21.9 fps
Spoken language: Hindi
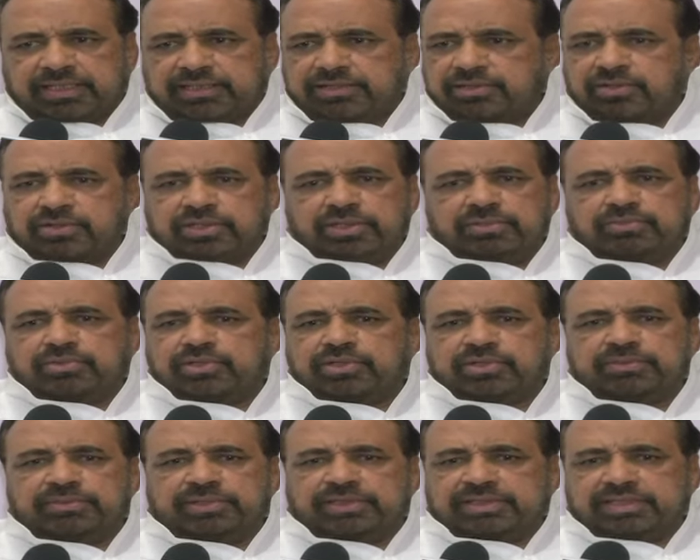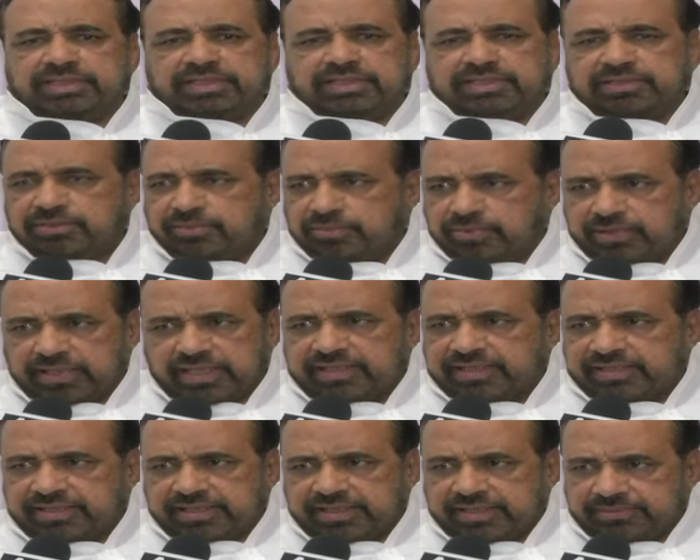क्योंकि मुख्यमंत्री जी तो बुला
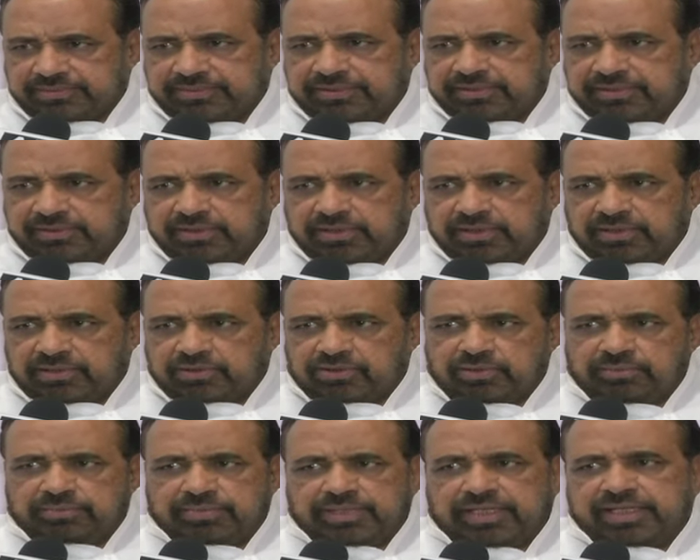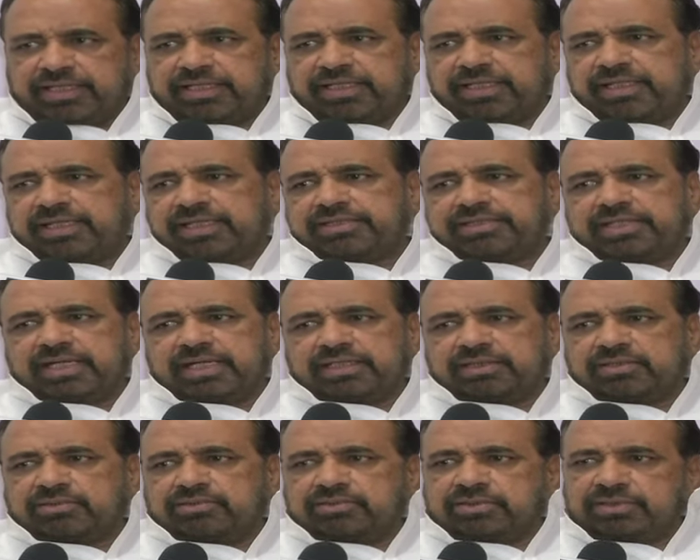नहीं रहे अभी तो मैं ये कहना
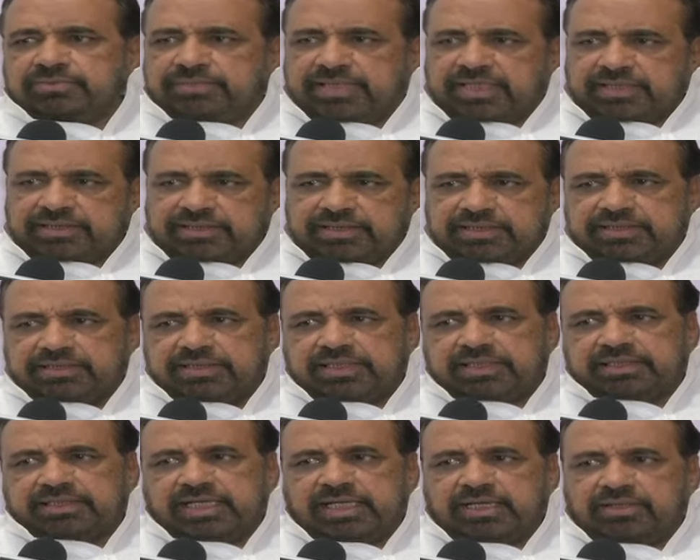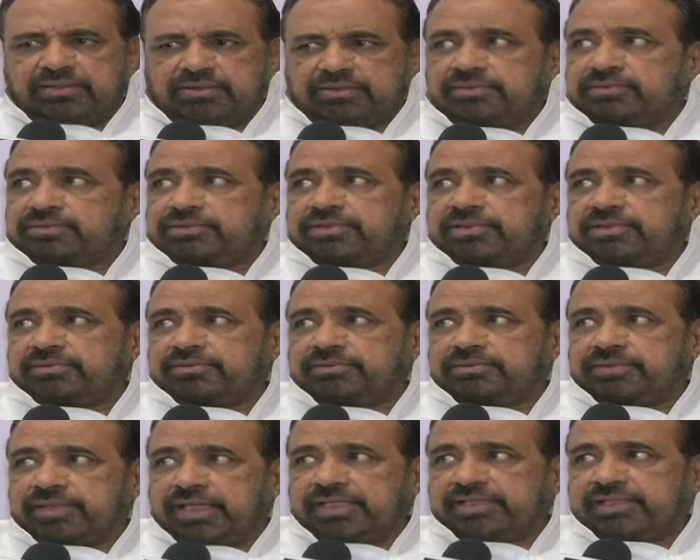चाहता हूँ कि बाध्य किया जाए और उसे
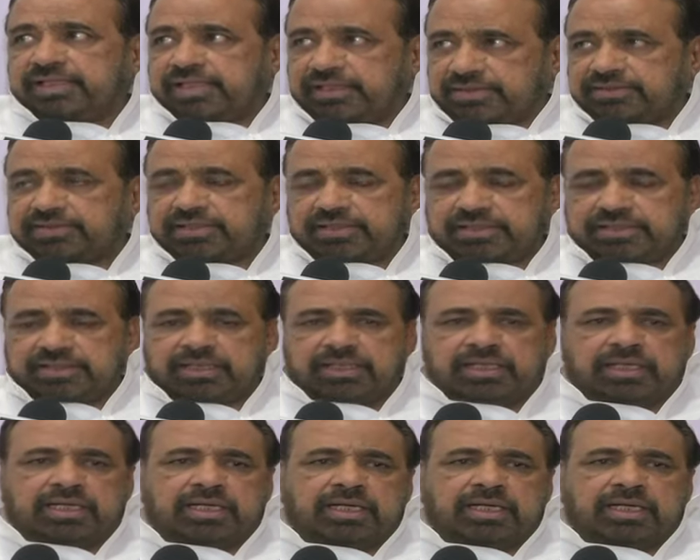बुलाया जाए इसके लिए